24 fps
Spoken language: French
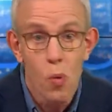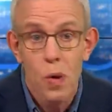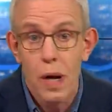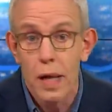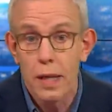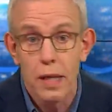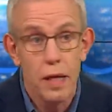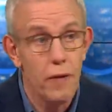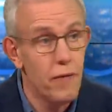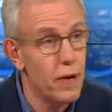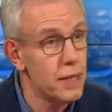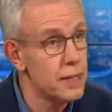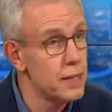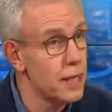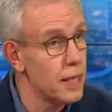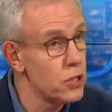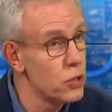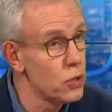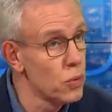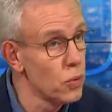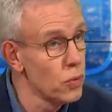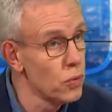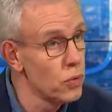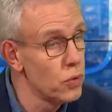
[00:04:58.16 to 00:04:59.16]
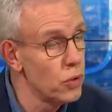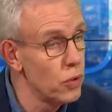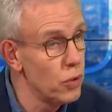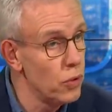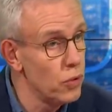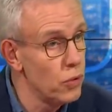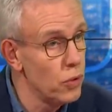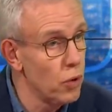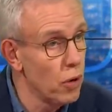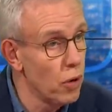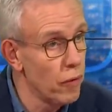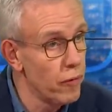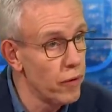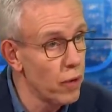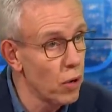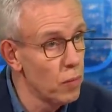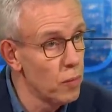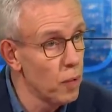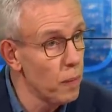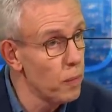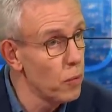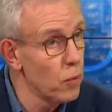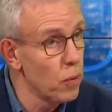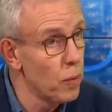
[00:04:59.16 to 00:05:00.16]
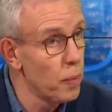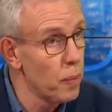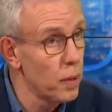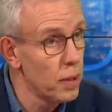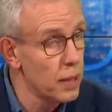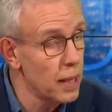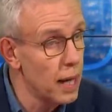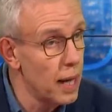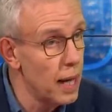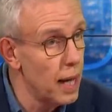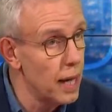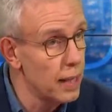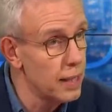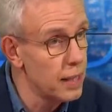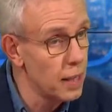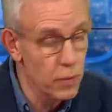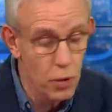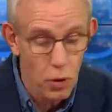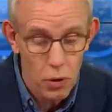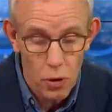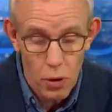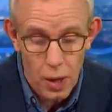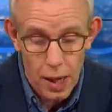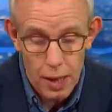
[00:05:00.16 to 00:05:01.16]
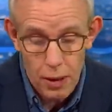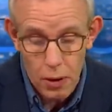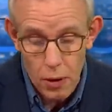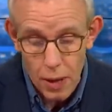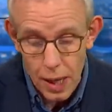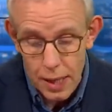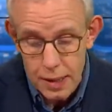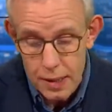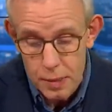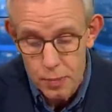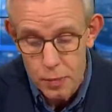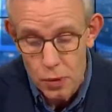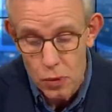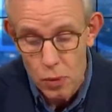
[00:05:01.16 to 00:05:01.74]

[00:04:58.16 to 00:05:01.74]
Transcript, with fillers: ou la dévastation de, l'environnement, pour reprendre un, terme de Corinne Lorenz.